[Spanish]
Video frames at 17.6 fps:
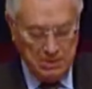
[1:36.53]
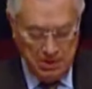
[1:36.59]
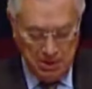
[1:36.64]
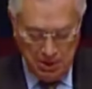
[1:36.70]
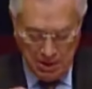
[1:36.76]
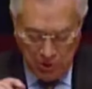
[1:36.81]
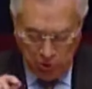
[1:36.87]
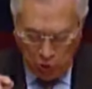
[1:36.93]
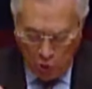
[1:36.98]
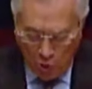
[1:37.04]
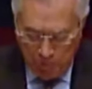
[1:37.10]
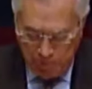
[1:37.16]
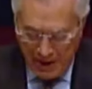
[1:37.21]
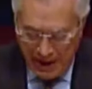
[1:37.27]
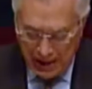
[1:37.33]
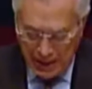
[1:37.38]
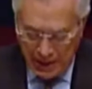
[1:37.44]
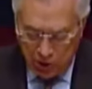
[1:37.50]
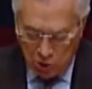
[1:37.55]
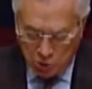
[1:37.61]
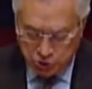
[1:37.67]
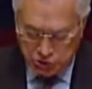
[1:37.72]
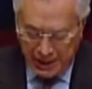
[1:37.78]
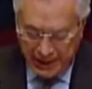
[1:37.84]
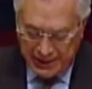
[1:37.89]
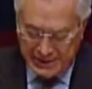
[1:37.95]
incumple
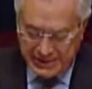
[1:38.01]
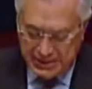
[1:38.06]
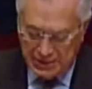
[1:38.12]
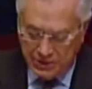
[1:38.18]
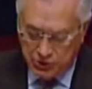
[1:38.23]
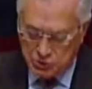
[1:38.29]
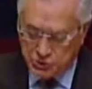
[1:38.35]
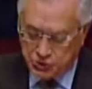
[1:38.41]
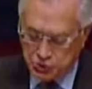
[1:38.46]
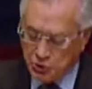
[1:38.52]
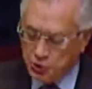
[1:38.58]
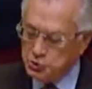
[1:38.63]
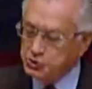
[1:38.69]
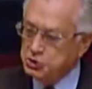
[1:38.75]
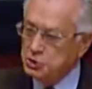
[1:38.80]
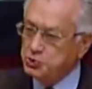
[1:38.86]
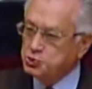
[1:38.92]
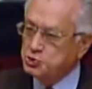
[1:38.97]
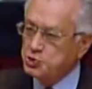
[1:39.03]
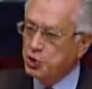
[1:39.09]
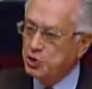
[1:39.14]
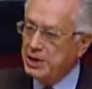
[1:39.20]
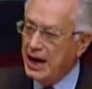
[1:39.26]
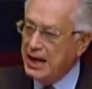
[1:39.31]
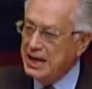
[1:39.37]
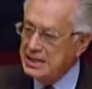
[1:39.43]
los requisitos
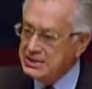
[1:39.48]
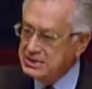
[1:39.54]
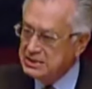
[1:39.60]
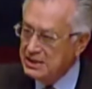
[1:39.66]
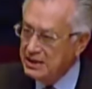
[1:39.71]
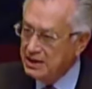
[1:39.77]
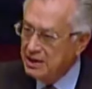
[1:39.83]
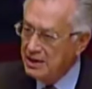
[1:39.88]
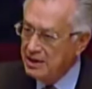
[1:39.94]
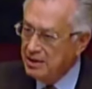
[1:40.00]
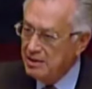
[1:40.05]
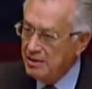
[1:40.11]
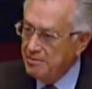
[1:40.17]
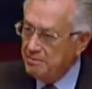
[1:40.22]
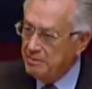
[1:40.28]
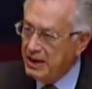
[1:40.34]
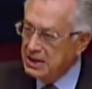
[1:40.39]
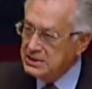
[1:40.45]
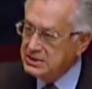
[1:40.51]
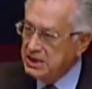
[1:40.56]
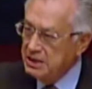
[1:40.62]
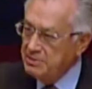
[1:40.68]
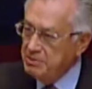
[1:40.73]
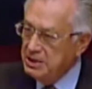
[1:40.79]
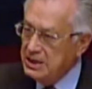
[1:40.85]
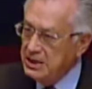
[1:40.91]
constitucionales para
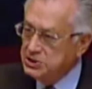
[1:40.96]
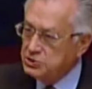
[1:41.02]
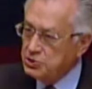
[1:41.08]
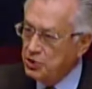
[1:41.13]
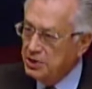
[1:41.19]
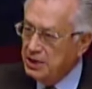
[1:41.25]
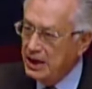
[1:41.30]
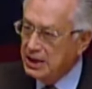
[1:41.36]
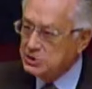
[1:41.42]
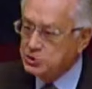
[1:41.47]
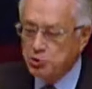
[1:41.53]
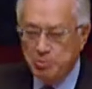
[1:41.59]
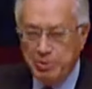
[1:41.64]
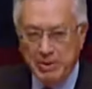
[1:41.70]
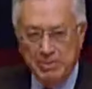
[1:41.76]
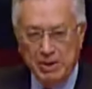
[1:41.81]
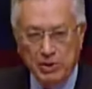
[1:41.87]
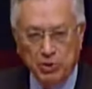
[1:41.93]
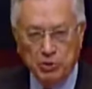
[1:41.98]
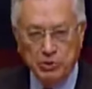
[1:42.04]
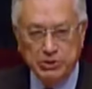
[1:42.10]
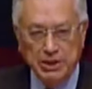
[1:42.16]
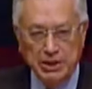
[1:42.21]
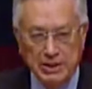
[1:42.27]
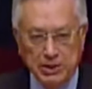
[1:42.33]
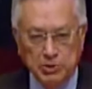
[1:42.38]
ser ministro de la Suprema
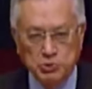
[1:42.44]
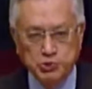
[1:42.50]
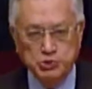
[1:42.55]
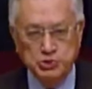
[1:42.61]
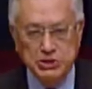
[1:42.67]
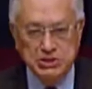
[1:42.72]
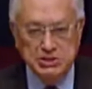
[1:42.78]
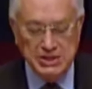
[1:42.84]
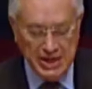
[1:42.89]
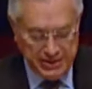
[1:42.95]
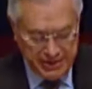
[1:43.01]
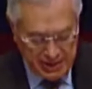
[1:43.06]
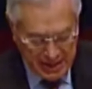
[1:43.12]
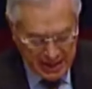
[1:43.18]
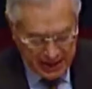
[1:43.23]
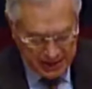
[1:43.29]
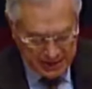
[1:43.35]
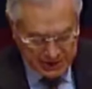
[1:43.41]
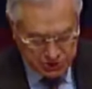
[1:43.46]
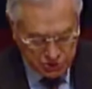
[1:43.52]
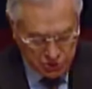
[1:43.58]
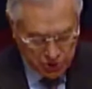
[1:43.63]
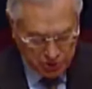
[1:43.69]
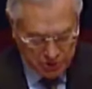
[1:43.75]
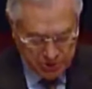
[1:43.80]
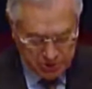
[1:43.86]
Corte de Justicia de la Nación.